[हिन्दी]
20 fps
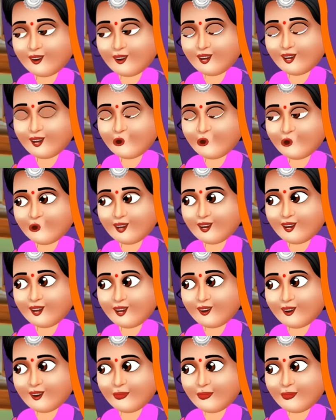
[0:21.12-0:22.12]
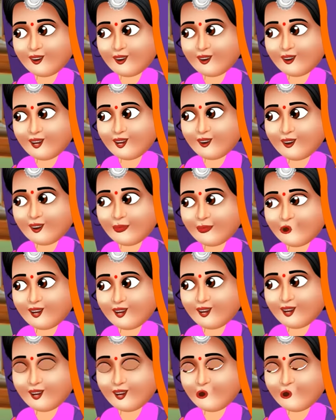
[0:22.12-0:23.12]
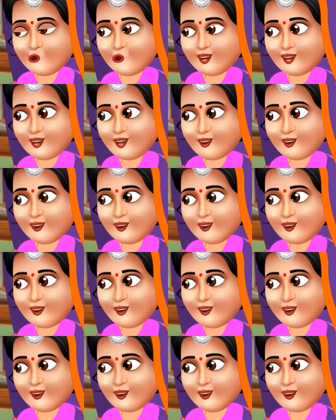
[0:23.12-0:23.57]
हाँ जी हाँ जी कर दूंगी पोछा भी